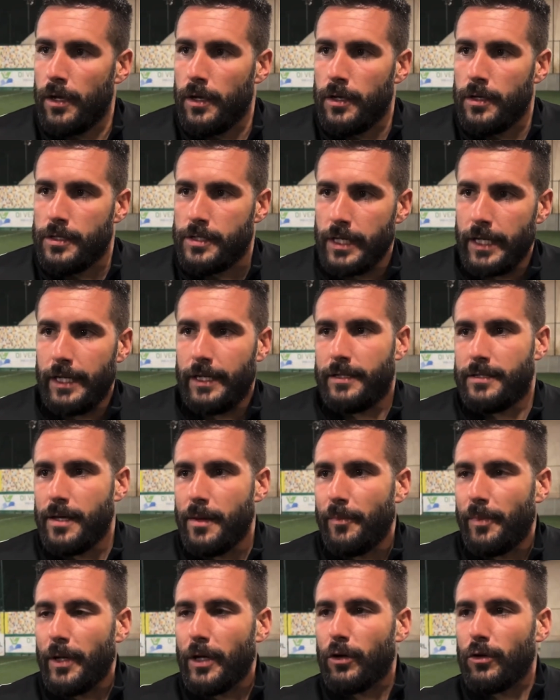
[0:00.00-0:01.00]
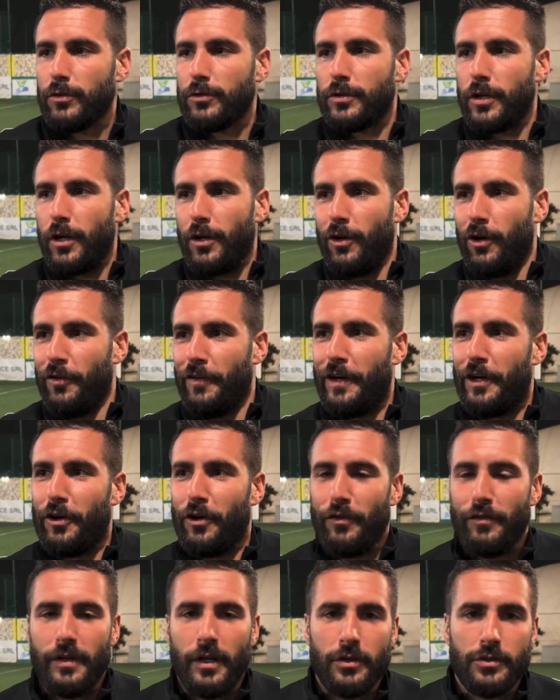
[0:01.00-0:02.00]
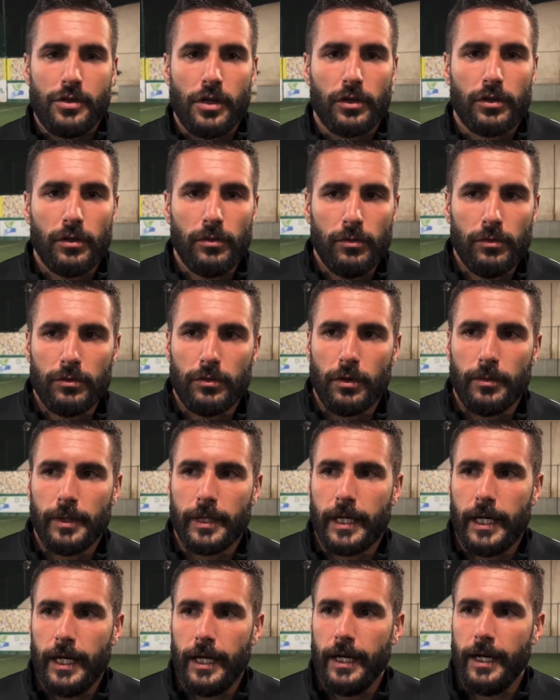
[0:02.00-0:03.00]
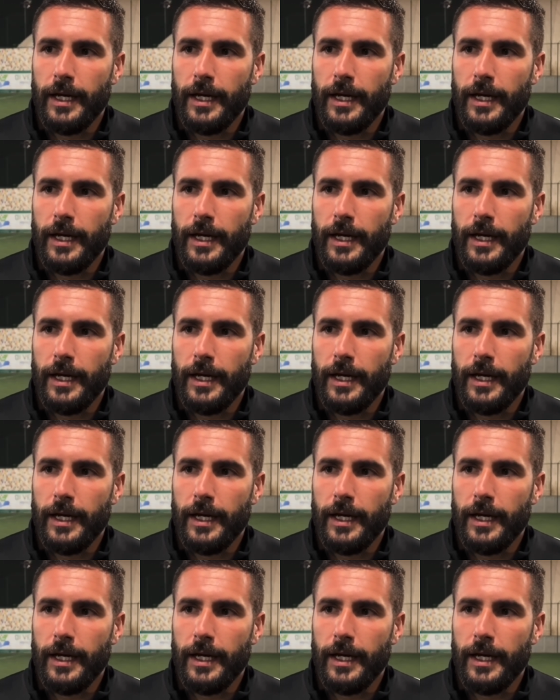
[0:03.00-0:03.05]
Sì, sempre in controllo, ovvero fino a un certo punto, perché